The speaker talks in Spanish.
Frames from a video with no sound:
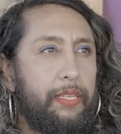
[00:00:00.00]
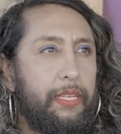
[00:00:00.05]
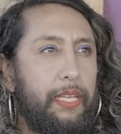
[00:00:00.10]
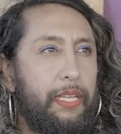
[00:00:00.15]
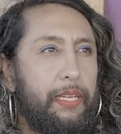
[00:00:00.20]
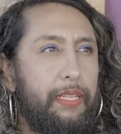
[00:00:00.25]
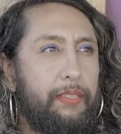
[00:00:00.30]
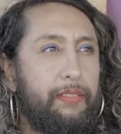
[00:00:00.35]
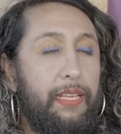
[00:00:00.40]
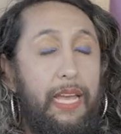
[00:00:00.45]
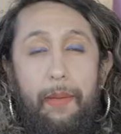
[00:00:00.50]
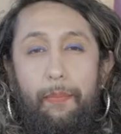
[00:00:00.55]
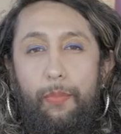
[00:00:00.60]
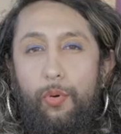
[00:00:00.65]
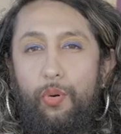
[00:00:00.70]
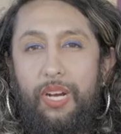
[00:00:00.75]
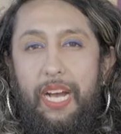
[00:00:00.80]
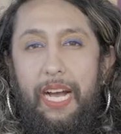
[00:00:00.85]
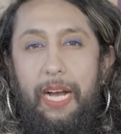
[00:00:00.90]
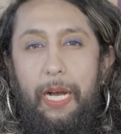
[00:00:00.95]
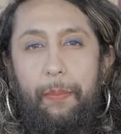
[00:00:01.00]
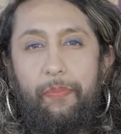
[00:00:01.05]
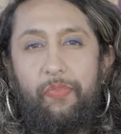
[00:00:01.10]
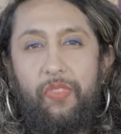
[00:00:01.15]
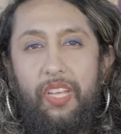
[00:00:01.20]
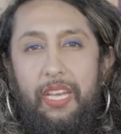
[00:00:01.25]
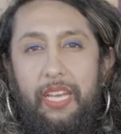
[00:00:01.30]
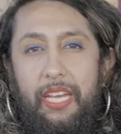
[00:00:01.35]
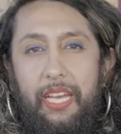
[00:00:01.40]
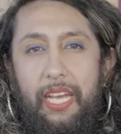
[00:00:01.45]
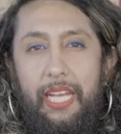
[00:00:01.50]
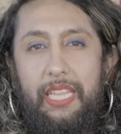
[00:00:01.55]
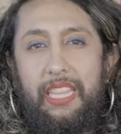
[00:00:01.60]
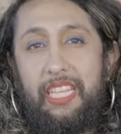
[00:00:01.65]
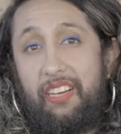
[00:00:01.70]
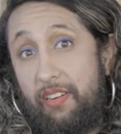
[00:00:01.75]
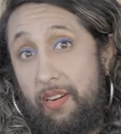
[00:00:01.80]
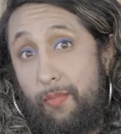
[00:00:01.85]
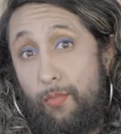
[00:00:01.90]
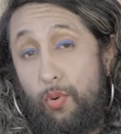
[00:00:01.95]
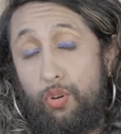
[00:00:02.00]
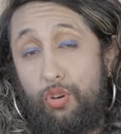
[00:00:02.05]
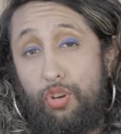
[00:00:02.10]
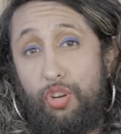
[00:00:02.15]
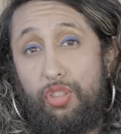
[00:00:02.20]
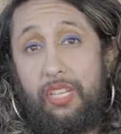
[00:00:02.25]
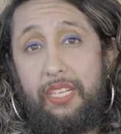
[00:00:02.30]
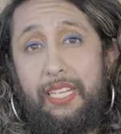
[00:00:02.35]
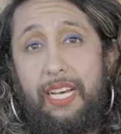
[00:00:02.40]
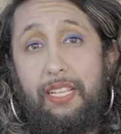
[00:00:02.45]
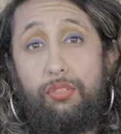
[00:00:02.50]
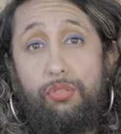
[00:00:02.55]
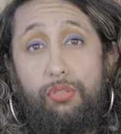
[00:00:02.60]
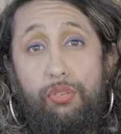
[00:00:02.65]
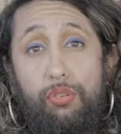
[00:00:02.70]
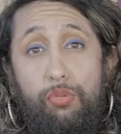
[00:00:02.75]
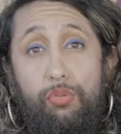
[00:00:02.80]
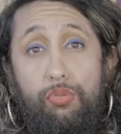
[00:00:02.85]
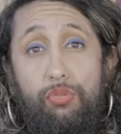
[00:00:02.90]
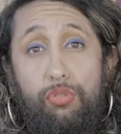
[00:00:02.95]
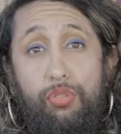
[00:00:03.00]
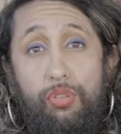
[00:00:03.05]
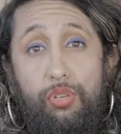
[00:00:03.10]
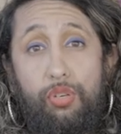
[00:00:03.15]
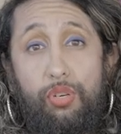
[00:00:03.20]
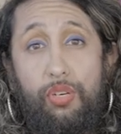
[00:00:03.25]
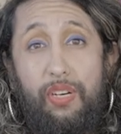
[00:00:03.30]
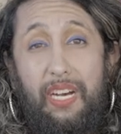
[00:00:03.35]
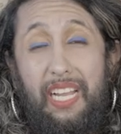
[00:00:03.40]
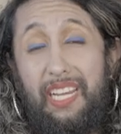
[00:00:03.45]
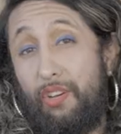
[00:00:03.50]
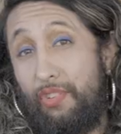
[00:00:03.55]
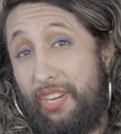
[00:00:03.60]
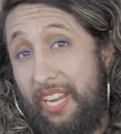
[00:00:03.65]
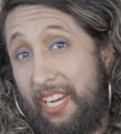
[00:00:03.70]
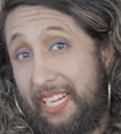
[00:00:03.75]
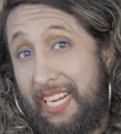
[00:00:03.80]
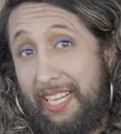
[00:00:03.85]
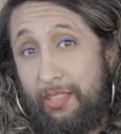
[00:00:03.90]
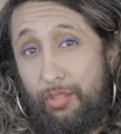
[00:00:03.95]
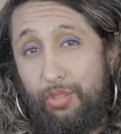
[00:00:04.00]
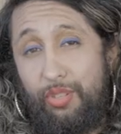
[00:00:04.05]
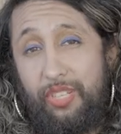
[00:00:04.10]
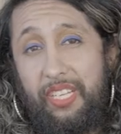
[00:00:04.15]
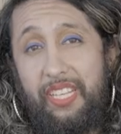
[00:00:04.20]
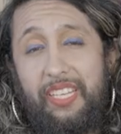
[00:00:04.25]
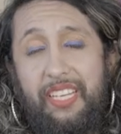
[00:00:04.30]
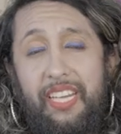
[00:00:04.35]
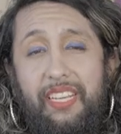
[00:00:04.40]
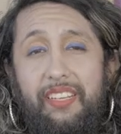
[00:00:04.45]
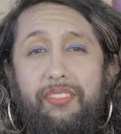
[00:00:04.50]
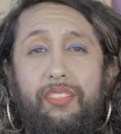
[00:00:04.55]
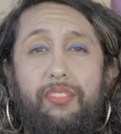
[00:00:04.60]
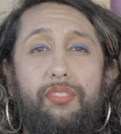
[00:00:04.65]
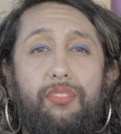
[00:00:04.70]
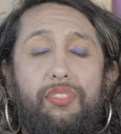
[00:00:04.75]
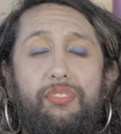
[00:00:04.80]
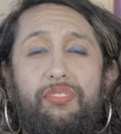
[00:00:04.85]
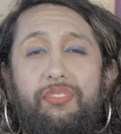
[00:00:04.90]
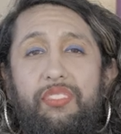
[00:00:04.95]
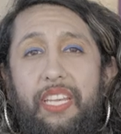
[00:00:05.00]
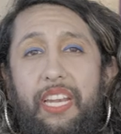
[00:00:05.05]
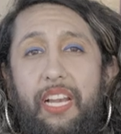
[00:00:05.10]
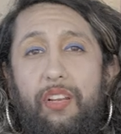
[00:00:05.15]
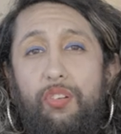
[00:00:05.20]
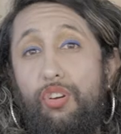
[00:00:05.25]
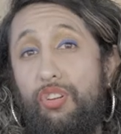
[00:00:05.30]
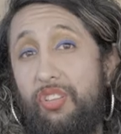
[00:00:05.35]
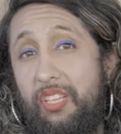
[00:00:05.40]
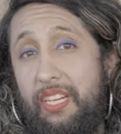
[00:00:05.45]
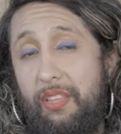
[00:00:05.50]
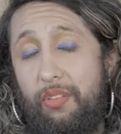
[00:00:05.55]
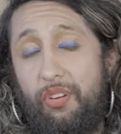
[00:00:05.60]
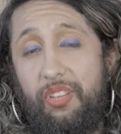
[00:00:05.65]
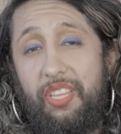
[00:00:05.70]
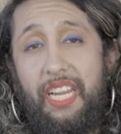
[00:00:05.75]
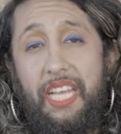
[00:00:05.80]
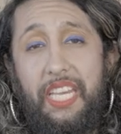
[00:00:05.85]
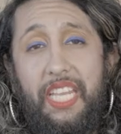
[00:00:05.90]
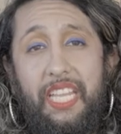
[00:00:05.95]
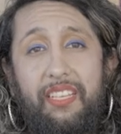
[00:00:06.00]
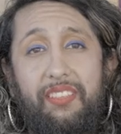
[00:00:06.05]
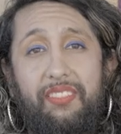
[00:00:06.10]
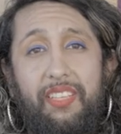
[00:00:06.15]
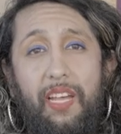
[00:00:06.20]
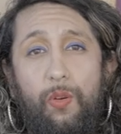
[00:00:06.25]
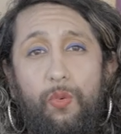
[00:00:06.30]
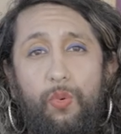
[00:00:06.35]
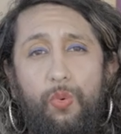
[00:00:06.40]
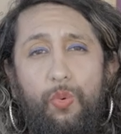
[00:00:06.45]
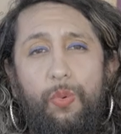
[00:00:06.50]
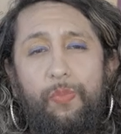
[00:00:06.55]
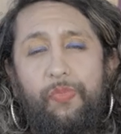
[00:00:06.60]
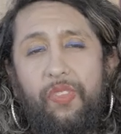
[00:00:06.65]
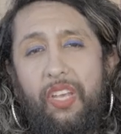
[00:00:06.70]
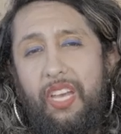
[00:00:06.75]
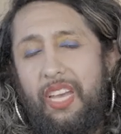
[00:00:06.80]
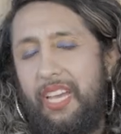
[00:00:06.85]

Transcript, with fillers: en esa época estábamos coordinando junto a Leonel Catoni, que en ese entonces era el coordinador del área de salud,